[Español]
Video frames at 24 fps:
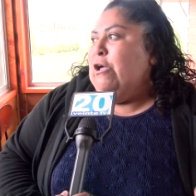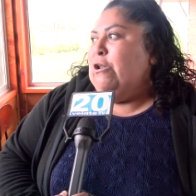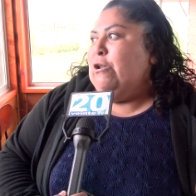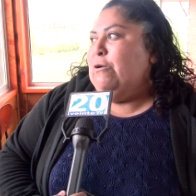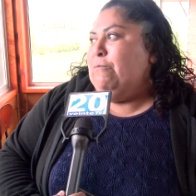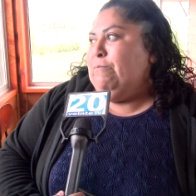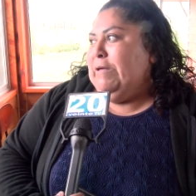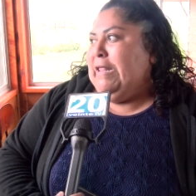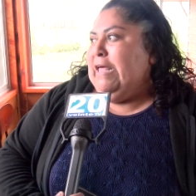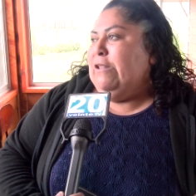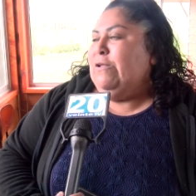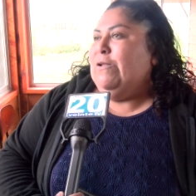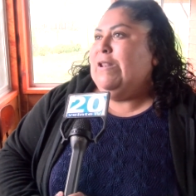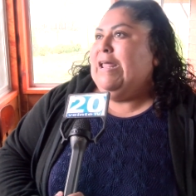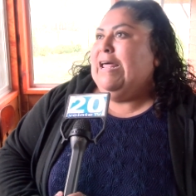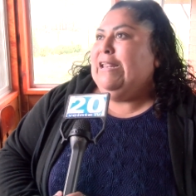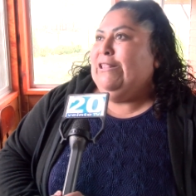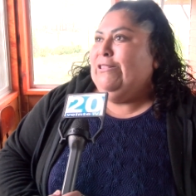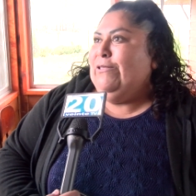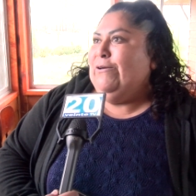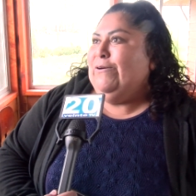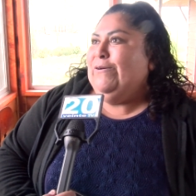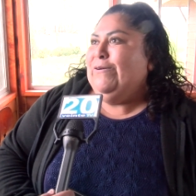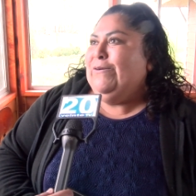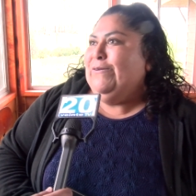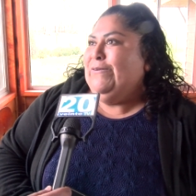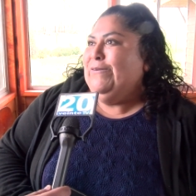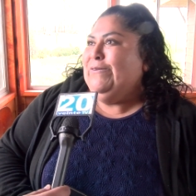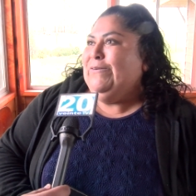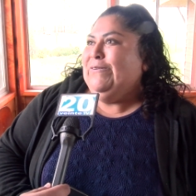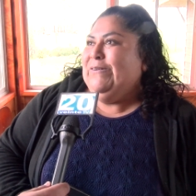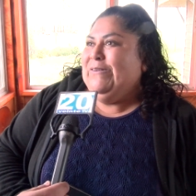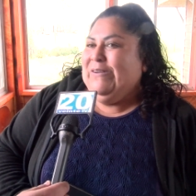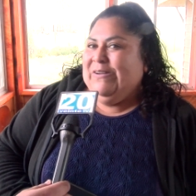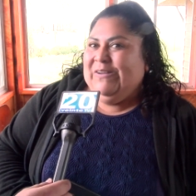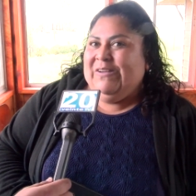lo esperaron
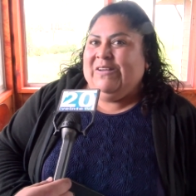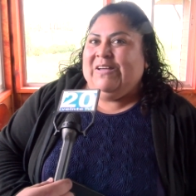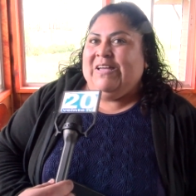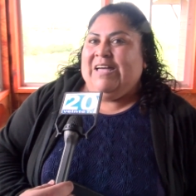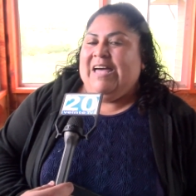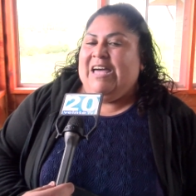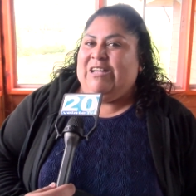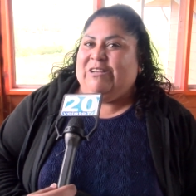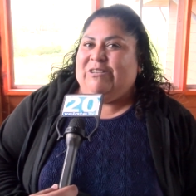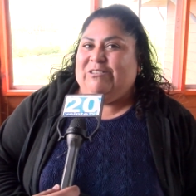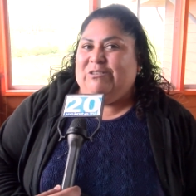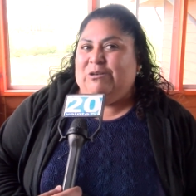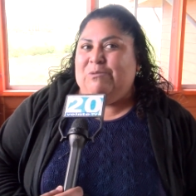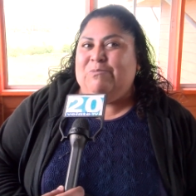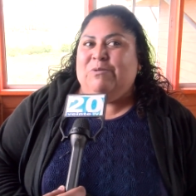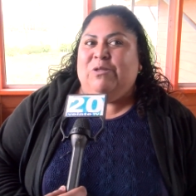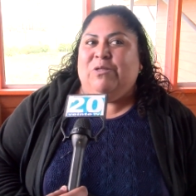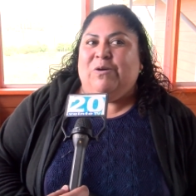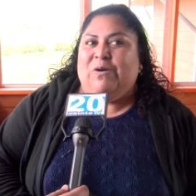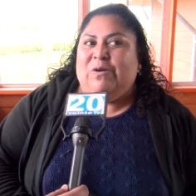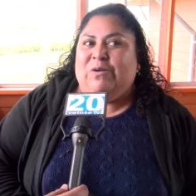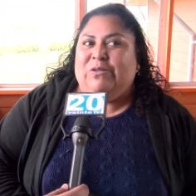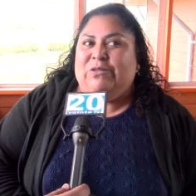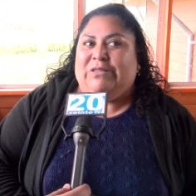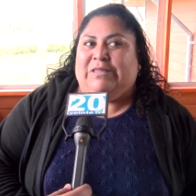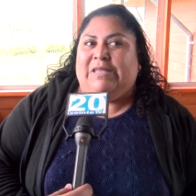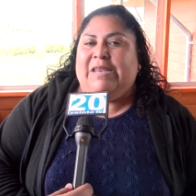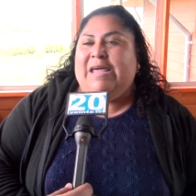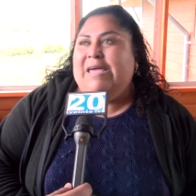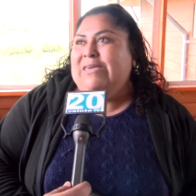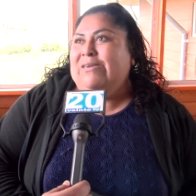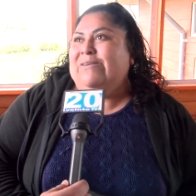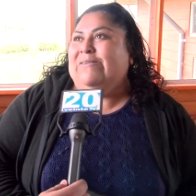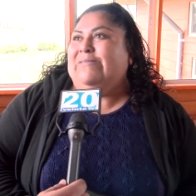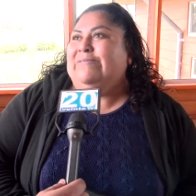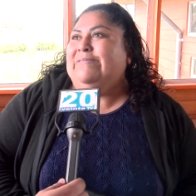harto, pues. como dos,
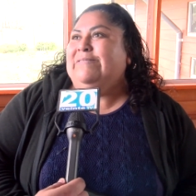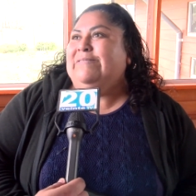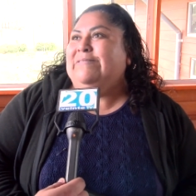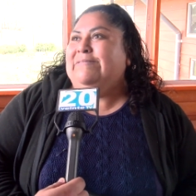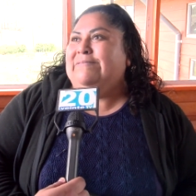tres años.